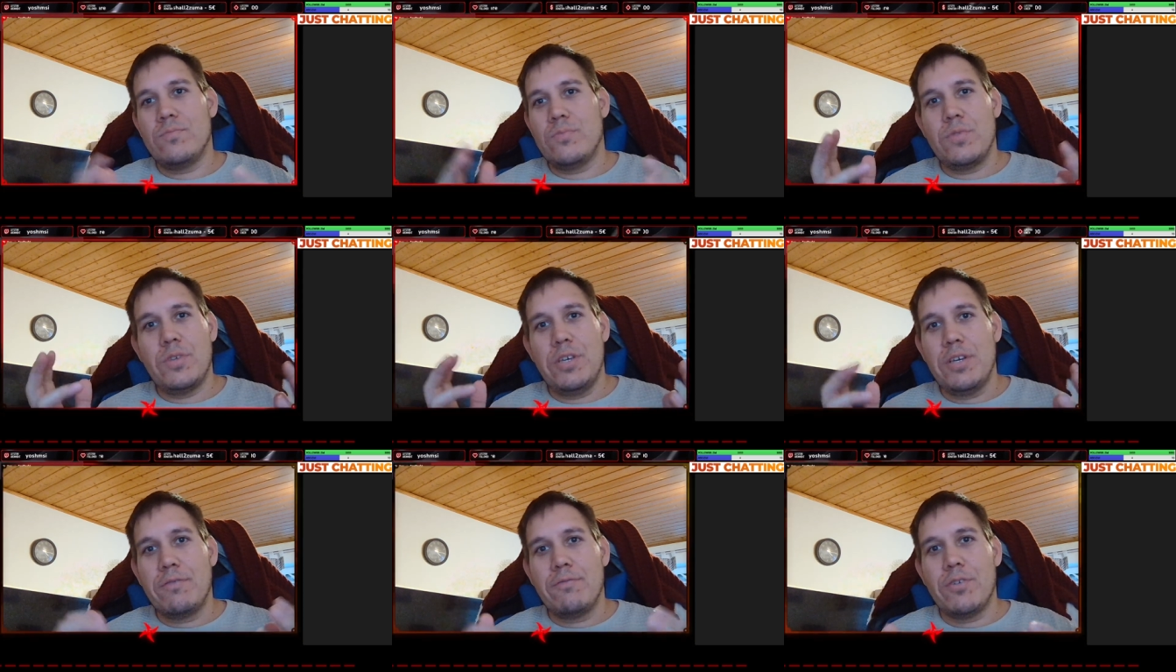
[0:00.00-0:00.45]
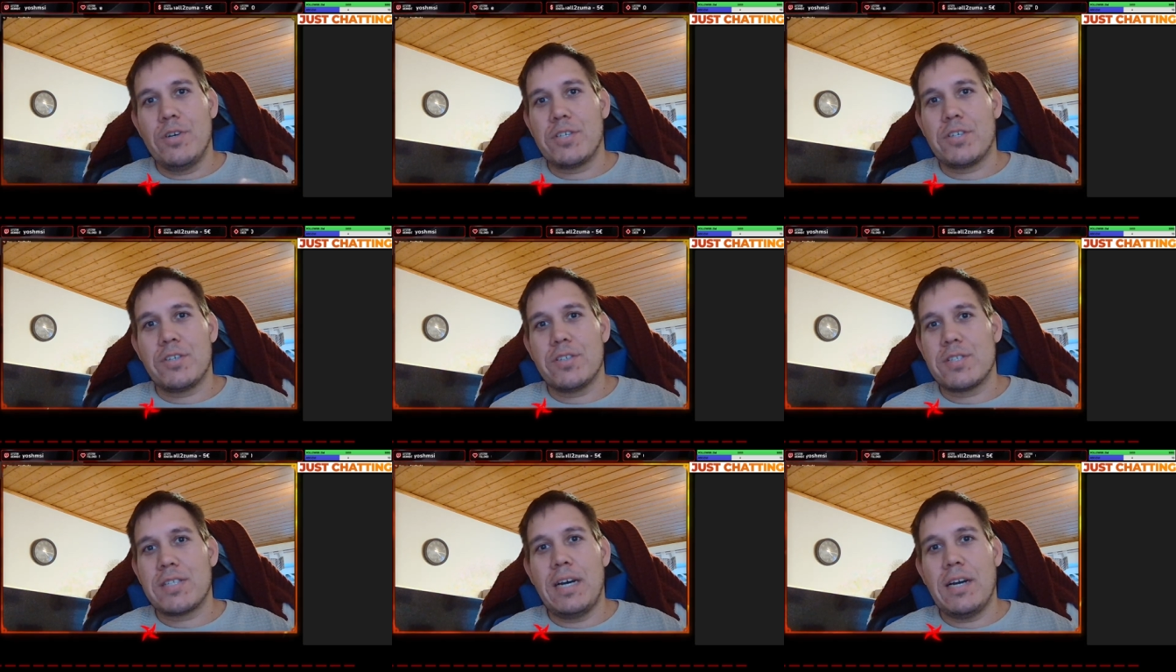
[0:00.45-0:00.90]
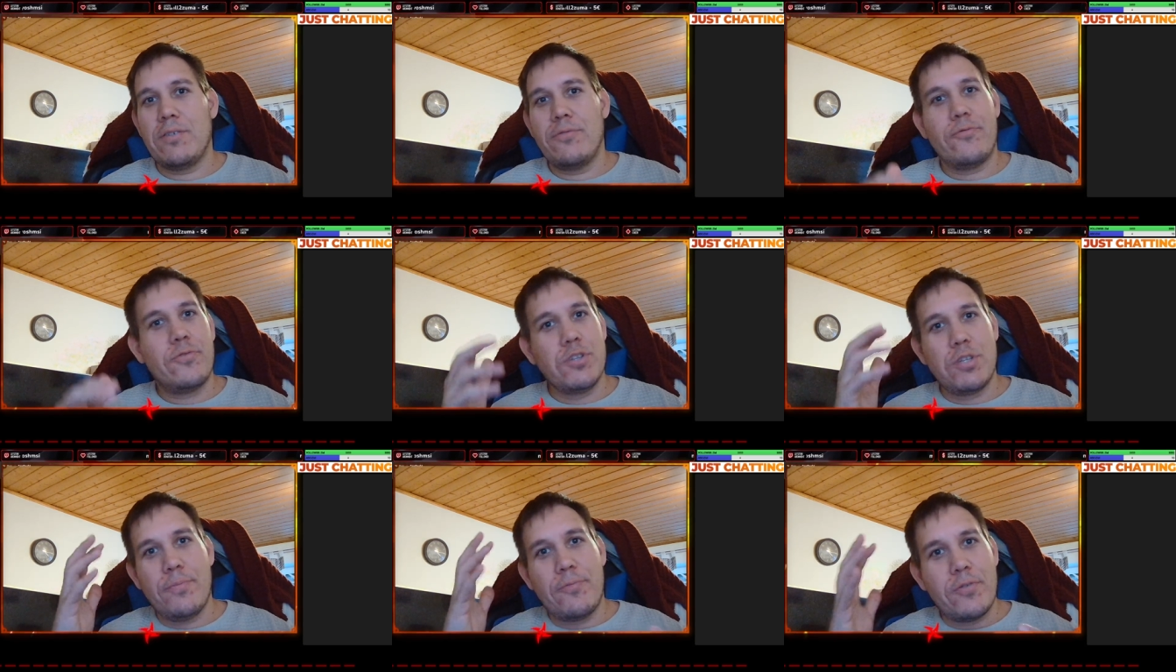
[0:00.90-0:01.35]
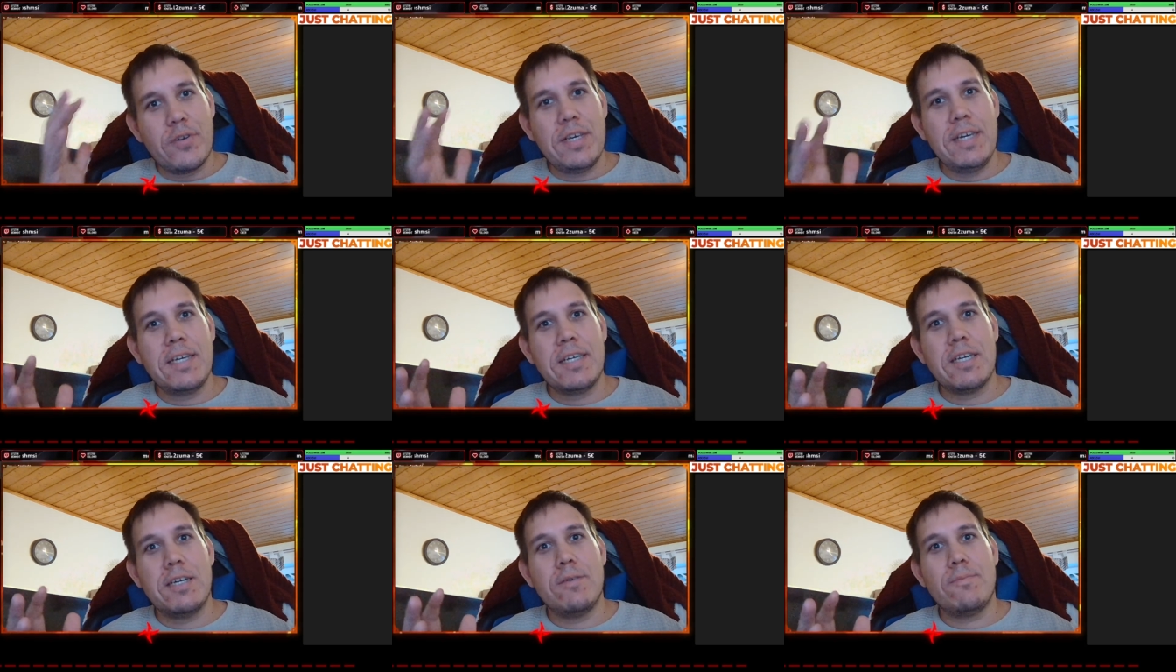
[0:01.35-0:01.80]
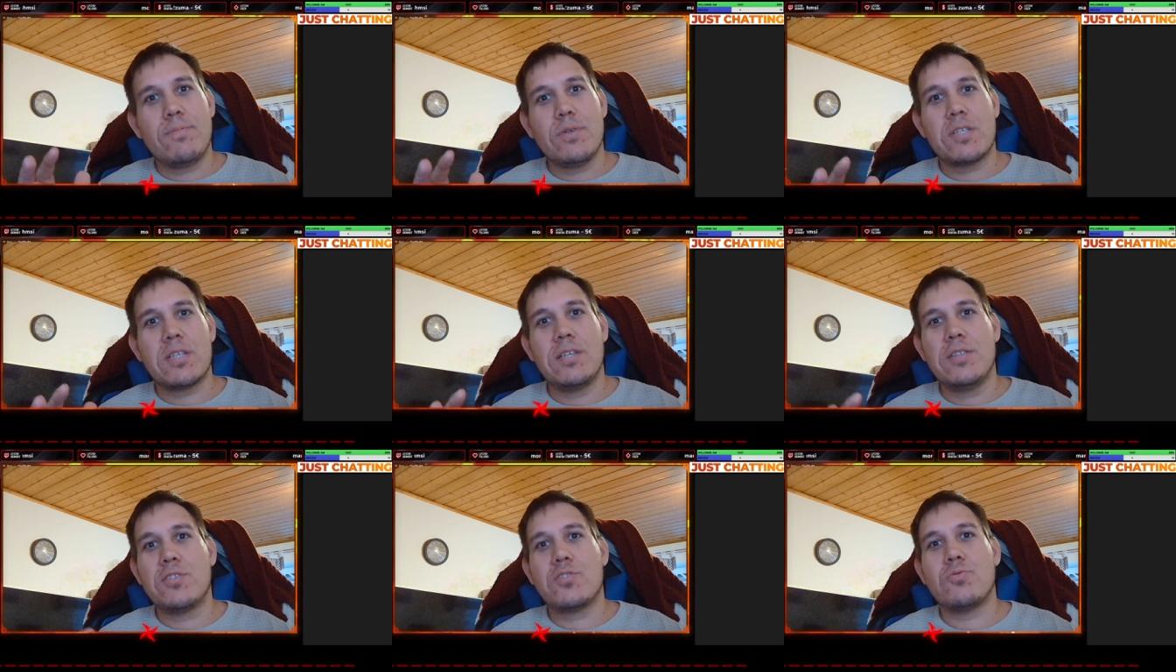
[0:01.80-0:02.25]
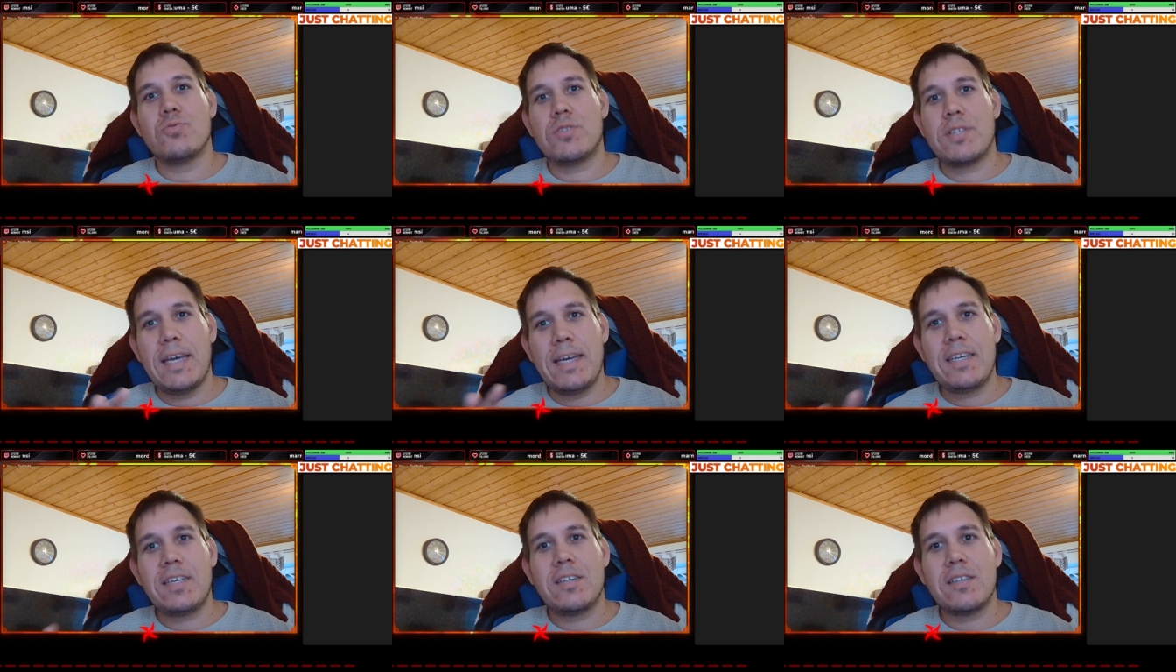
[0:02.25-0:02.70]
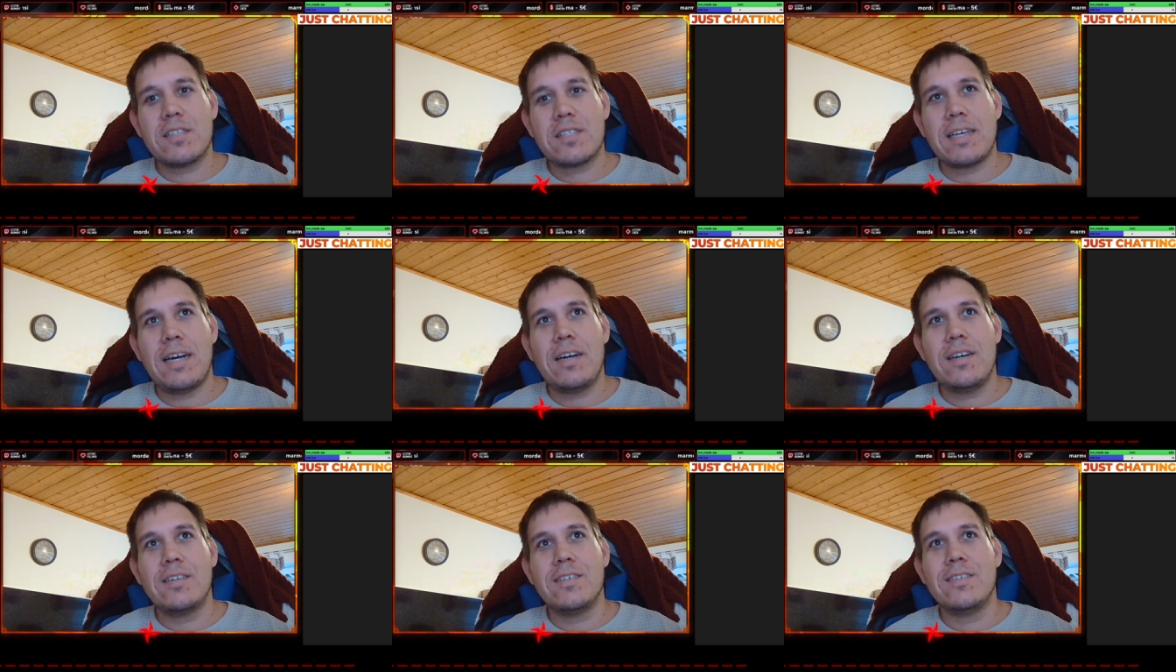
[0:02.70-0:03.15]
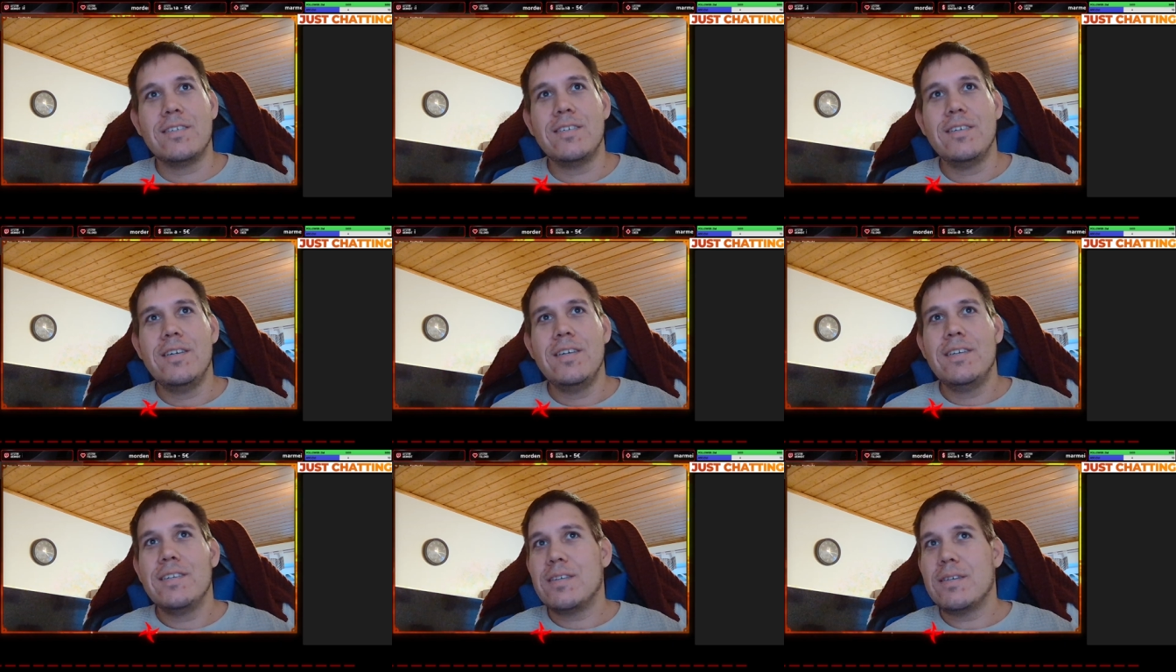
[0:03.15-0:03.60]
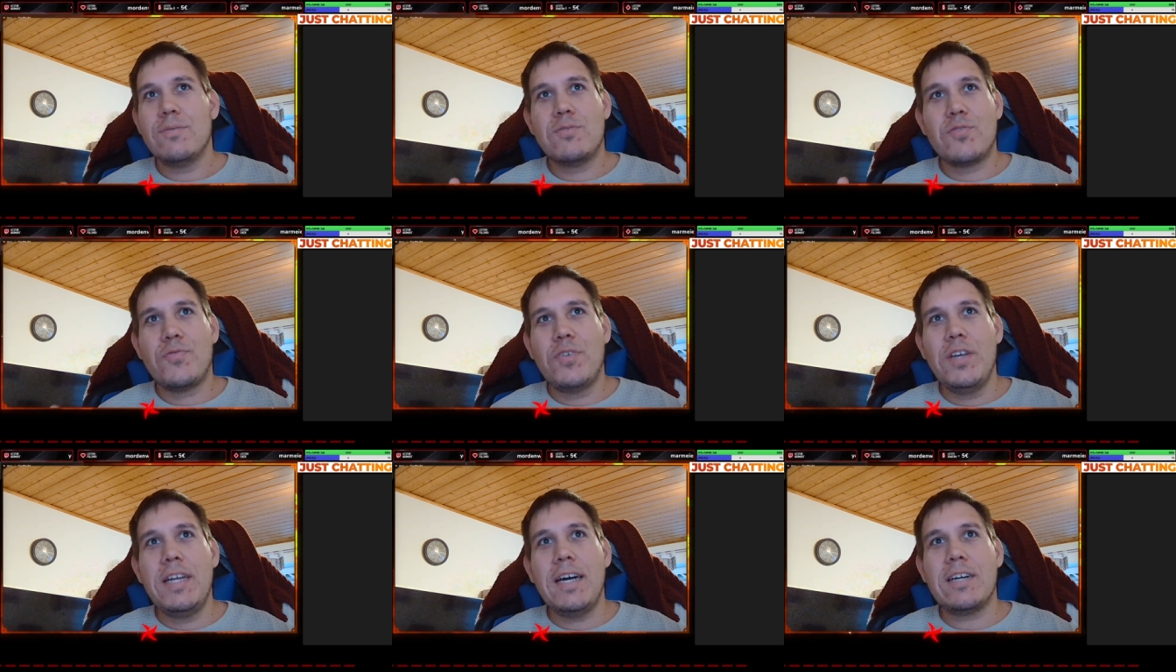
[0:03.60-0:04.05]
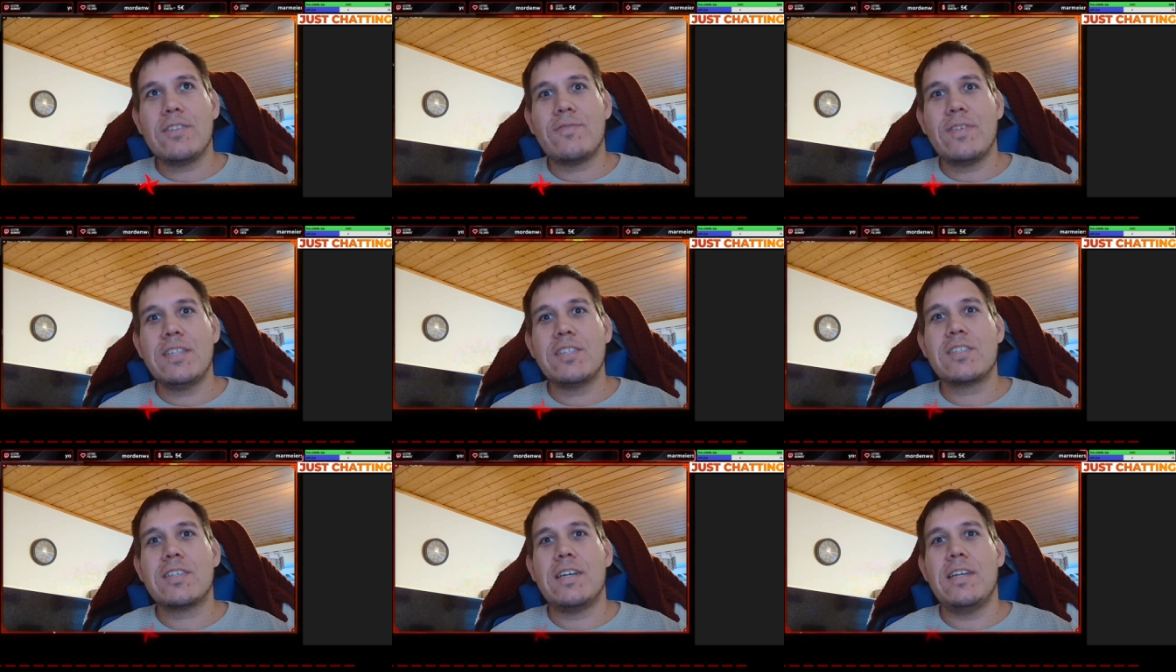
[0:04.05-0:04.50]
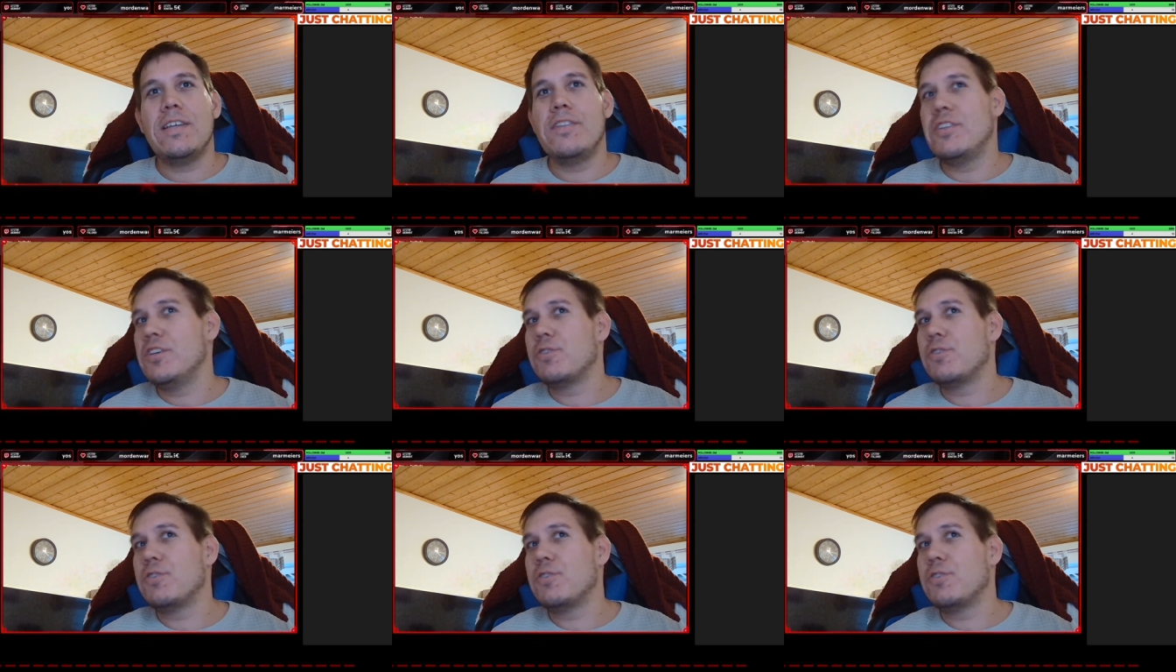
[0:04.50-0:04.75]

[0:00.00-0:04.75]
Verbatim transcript: irgendwelche Sachen für die Pflege bis hin zu Tech-Sachen gibt es viele Adventskalender.